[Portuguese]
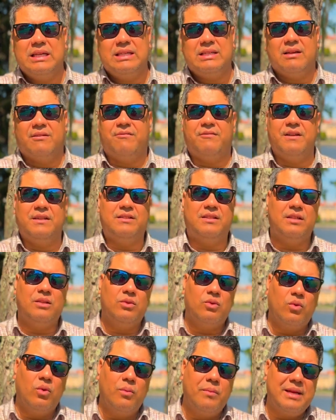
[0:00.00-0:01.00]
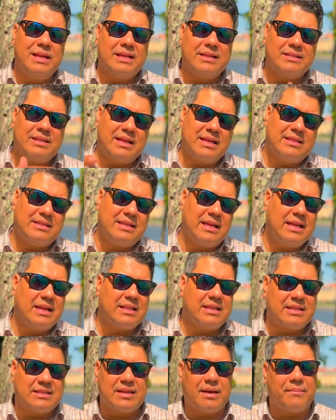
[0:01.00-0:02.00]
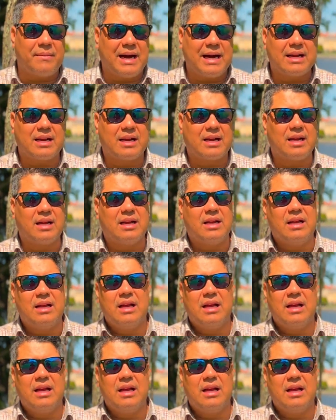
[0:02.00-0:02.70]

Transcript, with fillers: já fez inúmeras resenhas dessa marca